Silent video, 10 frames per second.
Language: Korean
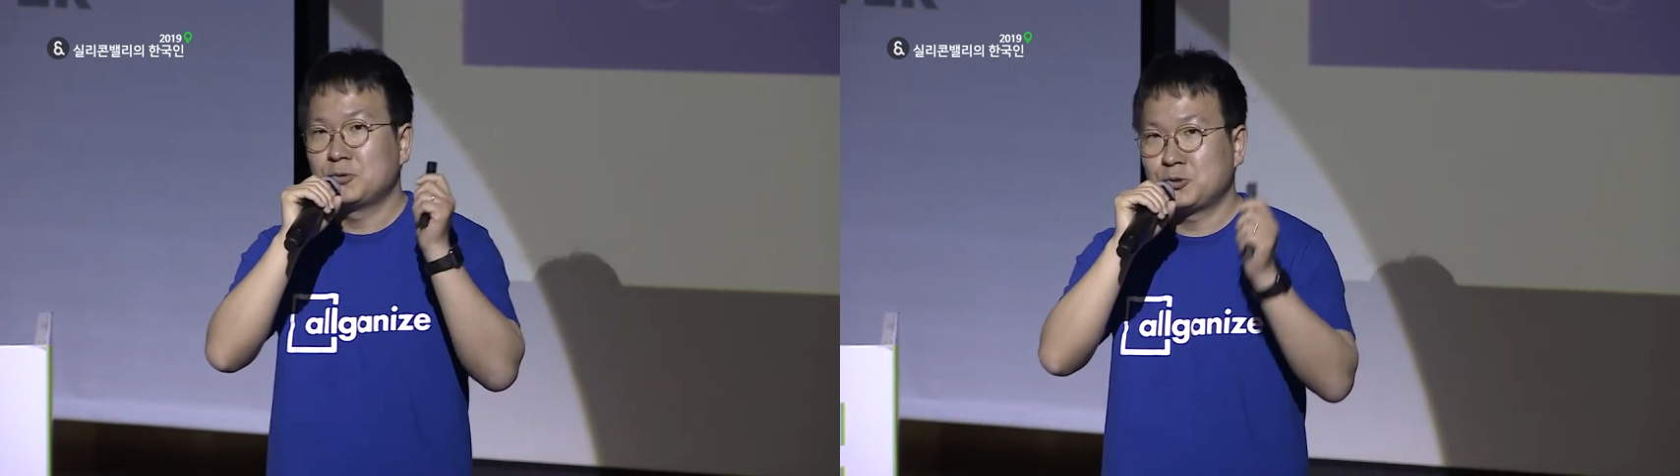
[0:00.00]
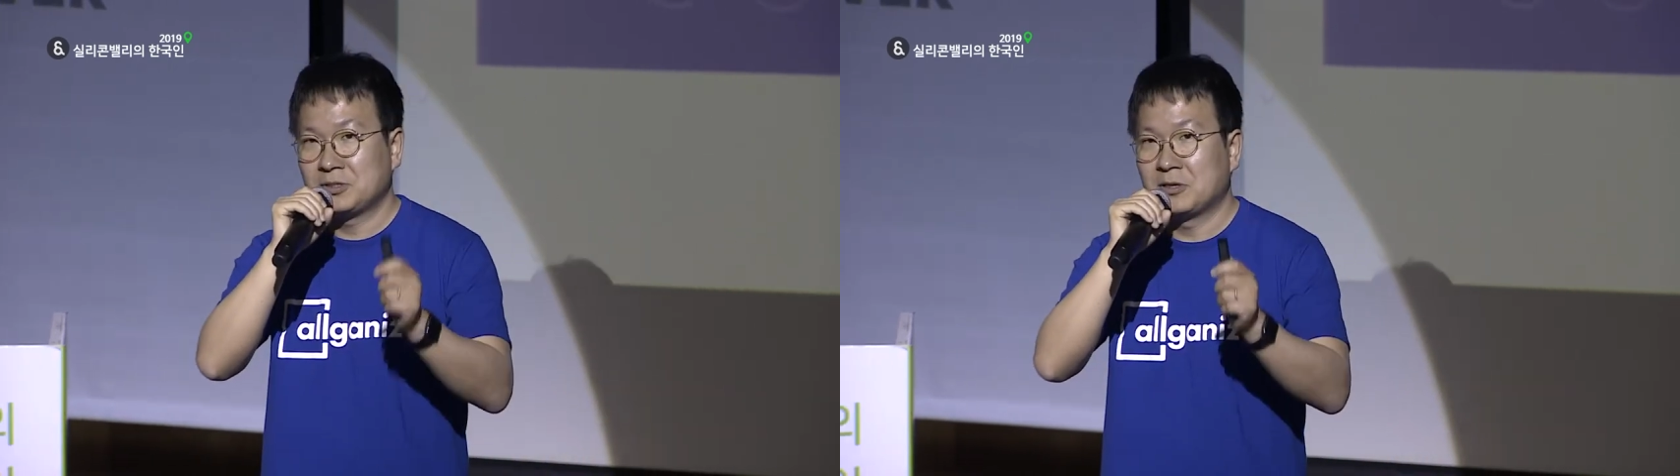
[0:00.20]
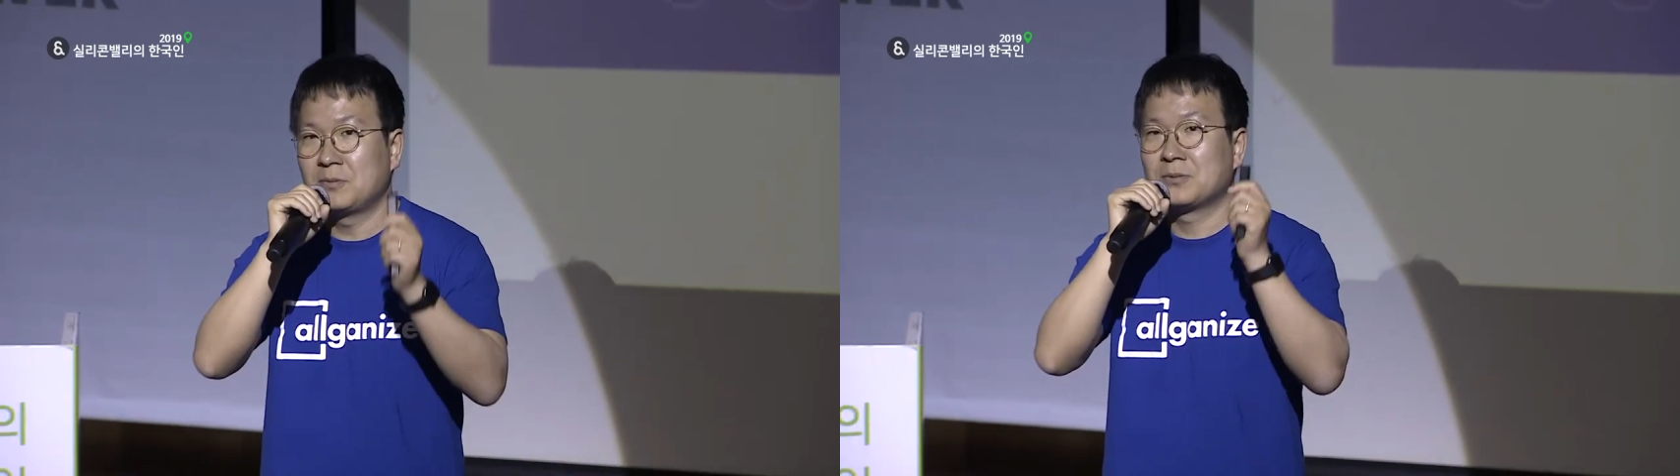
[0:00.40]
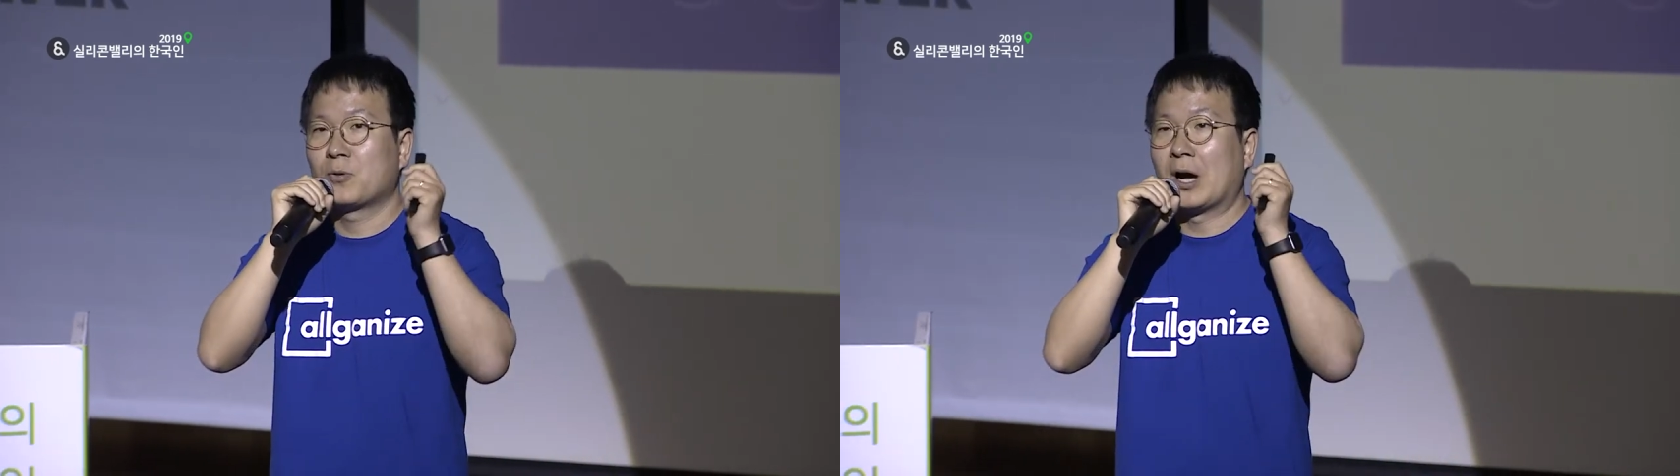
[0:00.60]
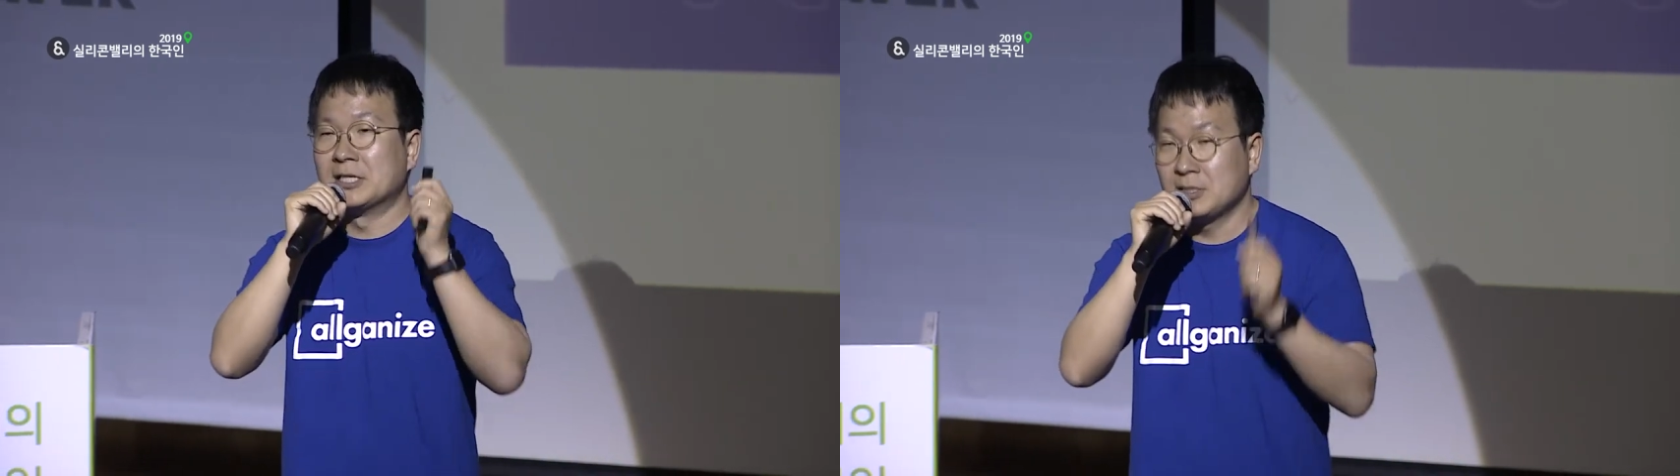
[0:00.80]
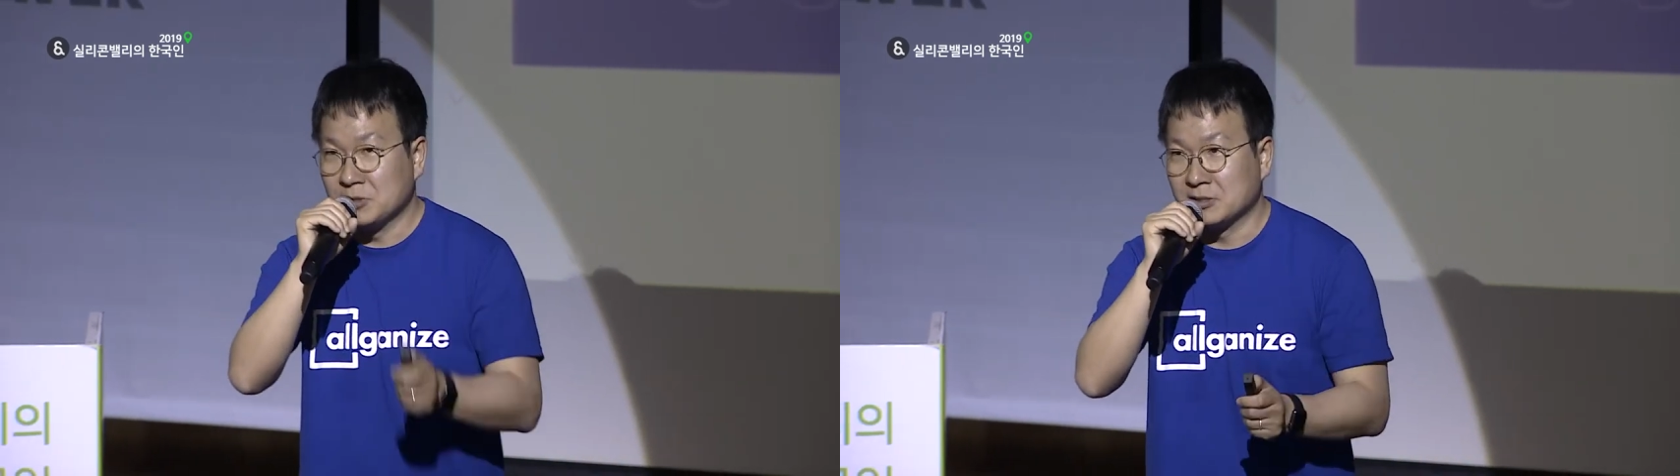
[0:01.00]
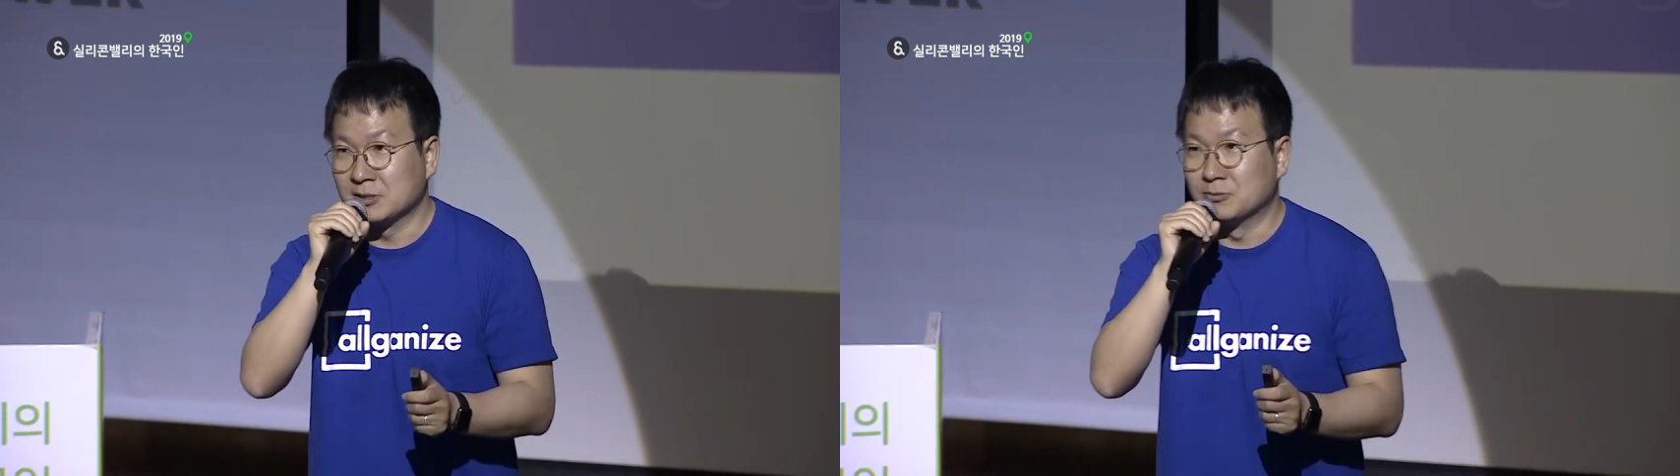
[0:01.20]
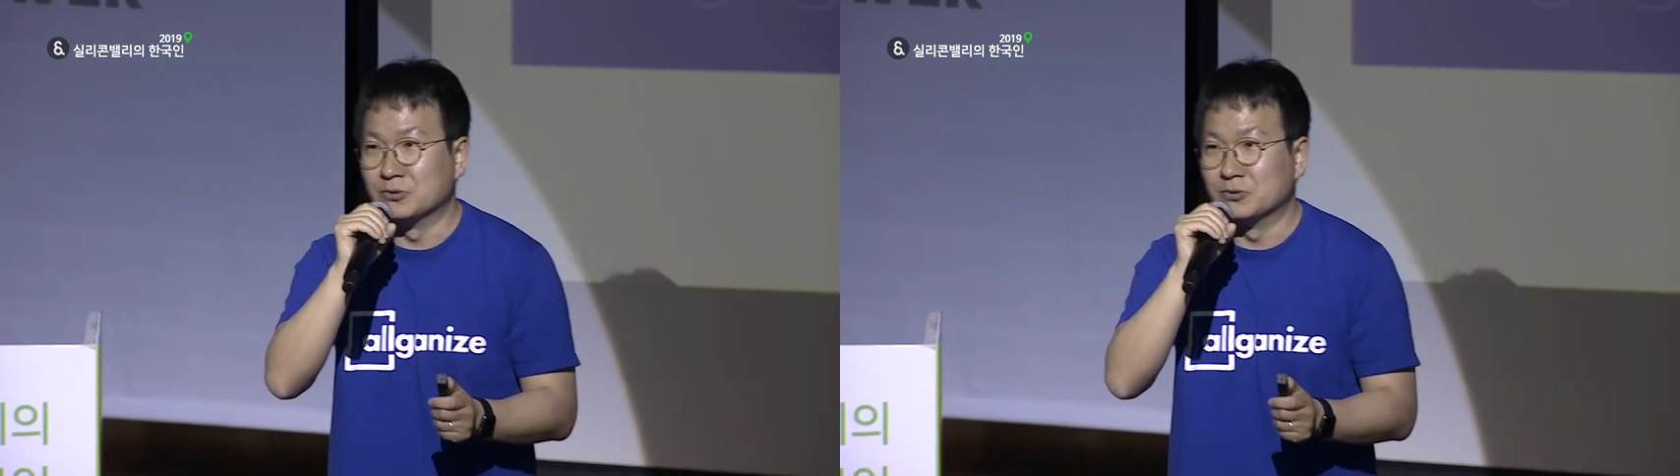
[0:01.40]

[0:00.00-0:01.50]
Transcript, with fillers: 취업 관심 있으신